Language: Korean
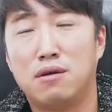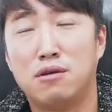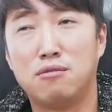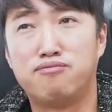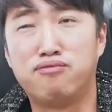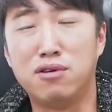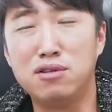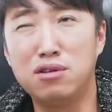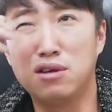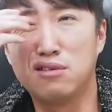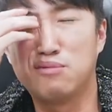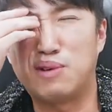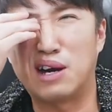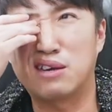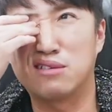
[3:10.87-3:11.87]
이거 뭔데
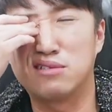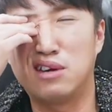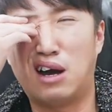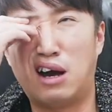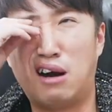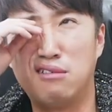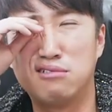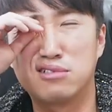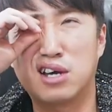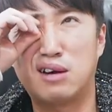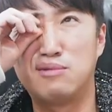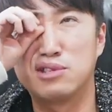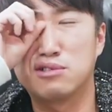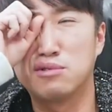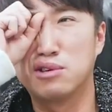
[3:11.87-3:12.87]
이거 박혔냐 아우
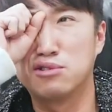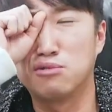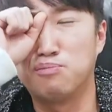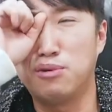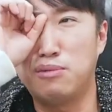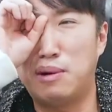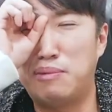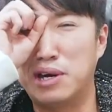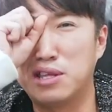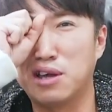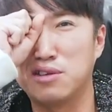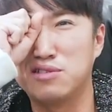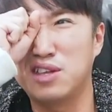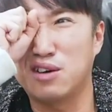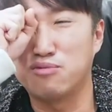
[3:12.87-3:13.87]
가만히 있어 이거 좀 뽑아봐야
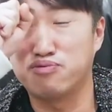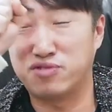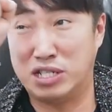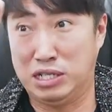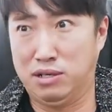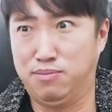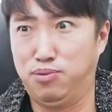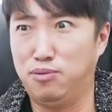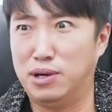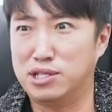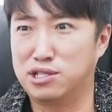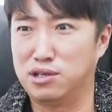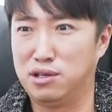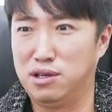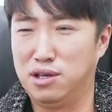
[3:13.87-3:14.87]
되겠는데 하고 확
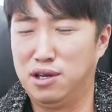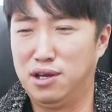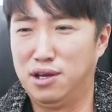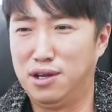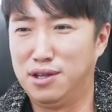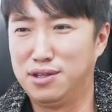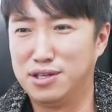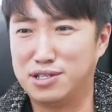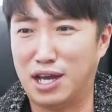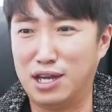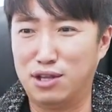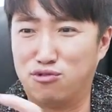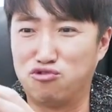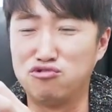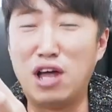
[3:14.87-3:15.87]
뽑았어
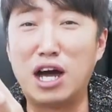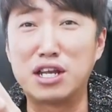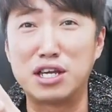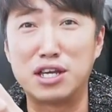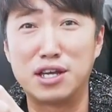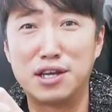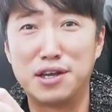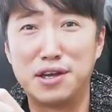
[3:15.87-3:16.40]
자기 눈알이